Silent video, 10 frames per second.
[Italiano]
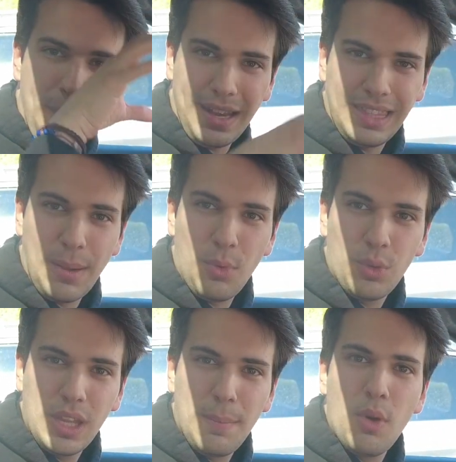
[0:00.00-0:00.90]
partiamo
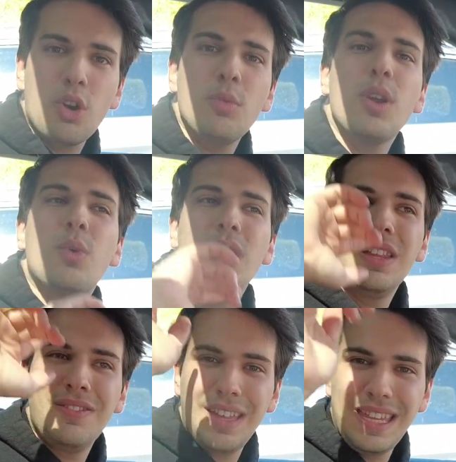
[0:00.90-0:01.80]
qui da Bormio e
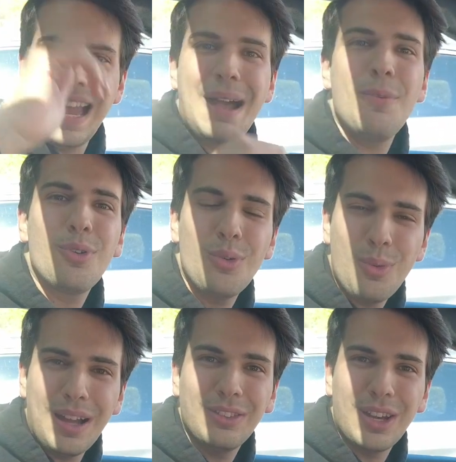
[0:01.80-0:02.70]
quindi vediamo con
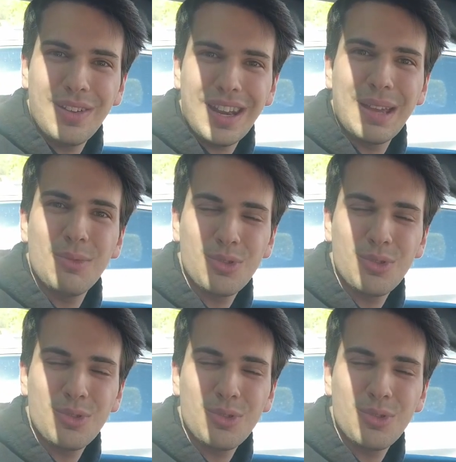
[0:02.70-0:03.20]
quanto arriveremo